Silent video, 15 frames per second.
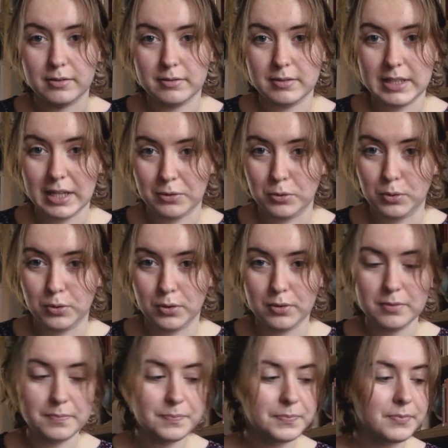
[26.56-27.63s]
il y a deux ans,
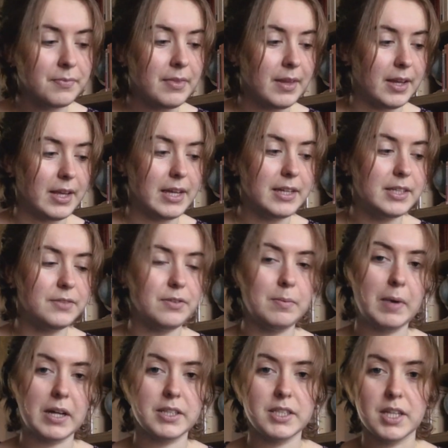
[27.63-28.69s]
et qui fait
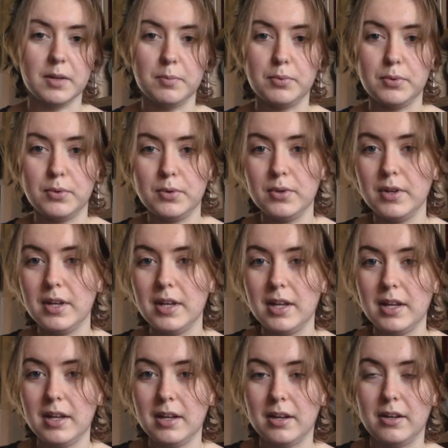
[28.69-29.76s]
partie un peu
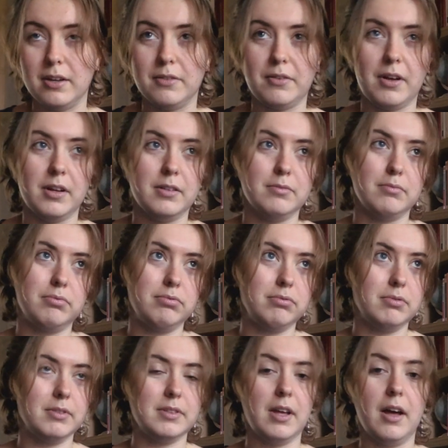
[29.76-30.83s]
Enfin,
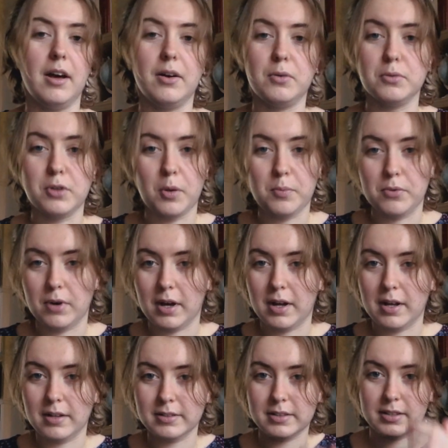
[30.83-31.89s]
c'est un
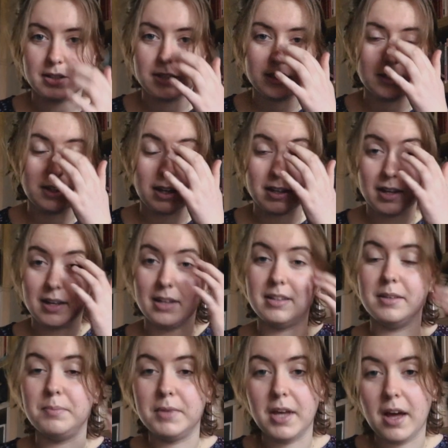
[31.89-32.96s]
contemporain, c'est Dark
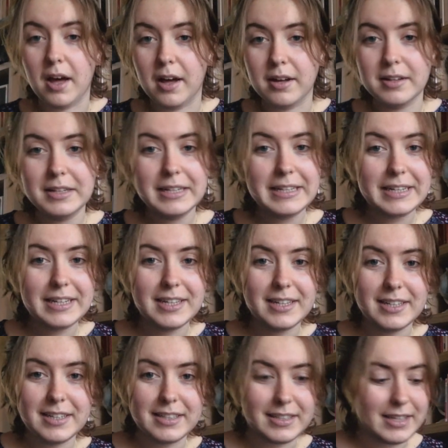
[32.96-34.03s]
Academia.
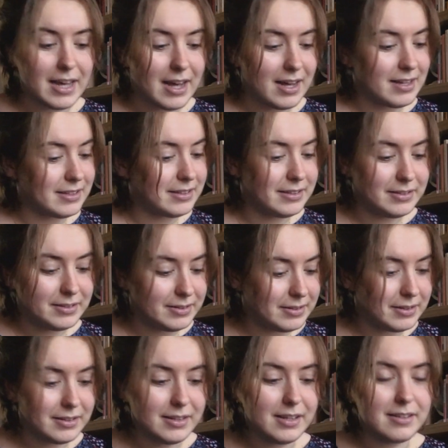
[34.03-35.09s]
Il y a
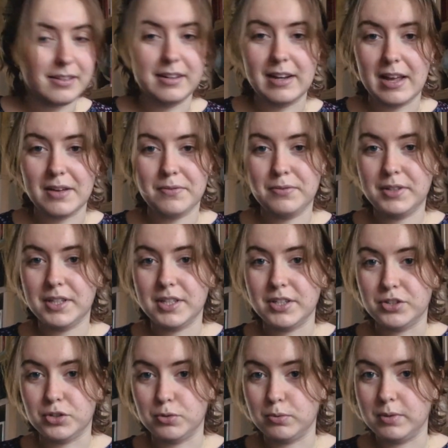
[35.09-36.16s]
des élèves
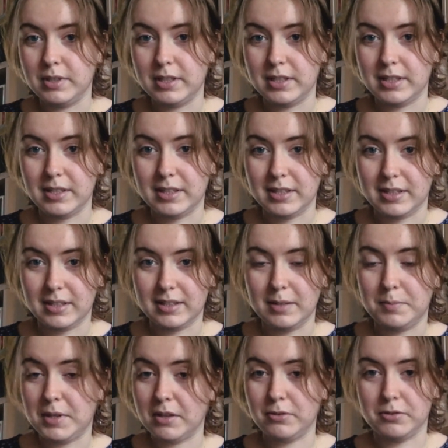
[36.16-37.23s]
qui jouent des,
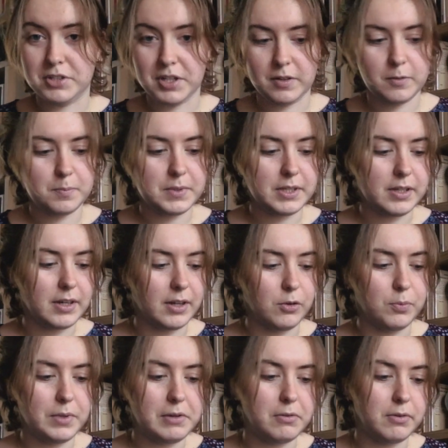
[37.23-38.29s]
pièces de Shakespeare et au
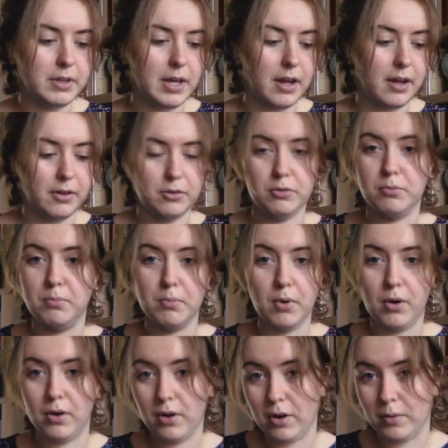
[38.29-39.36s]
milieu, il y a une
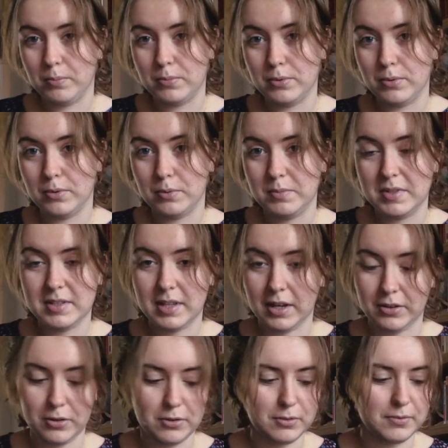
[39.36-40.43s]
mort un peu
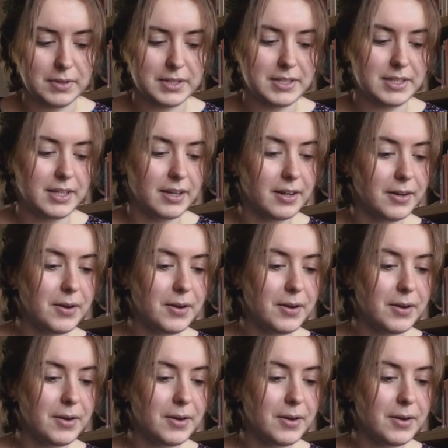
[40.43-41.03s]
mystérieuse, on va dire.